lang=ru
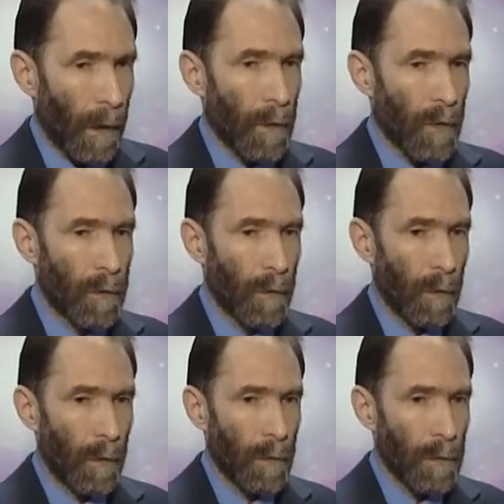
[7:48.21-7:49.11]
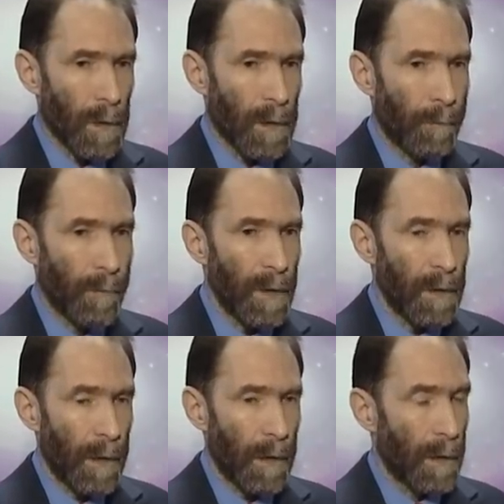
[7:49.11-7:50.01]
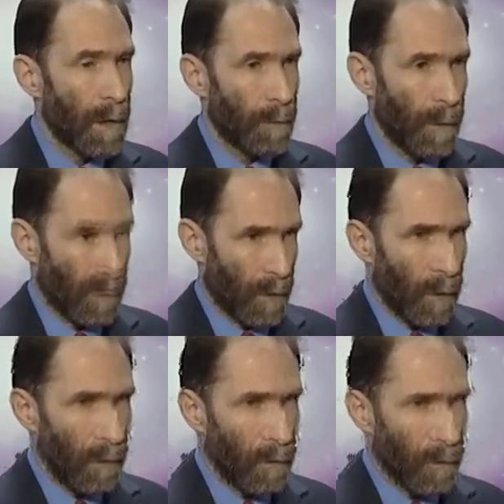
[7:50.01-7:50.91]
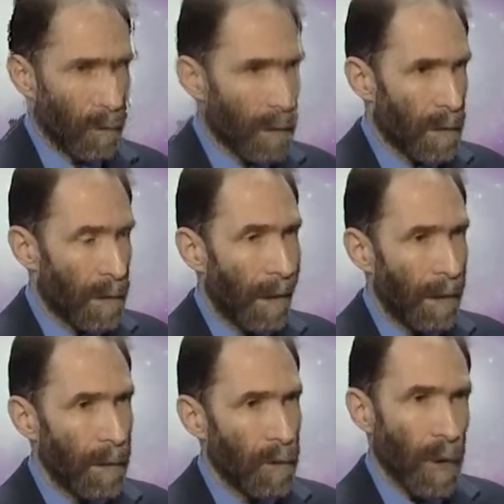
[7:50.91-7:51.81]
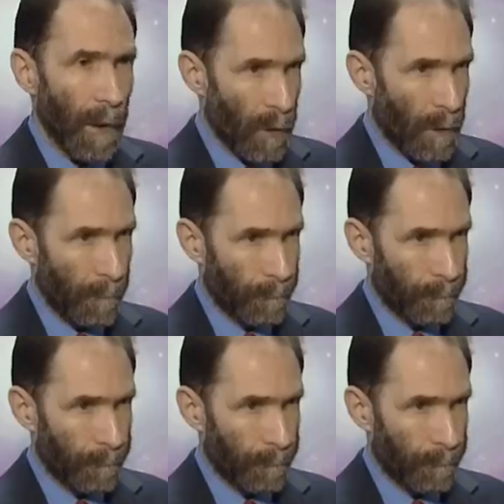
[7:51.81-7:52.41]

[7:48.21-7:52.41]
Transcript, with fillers: что события сейсмические стали чаще.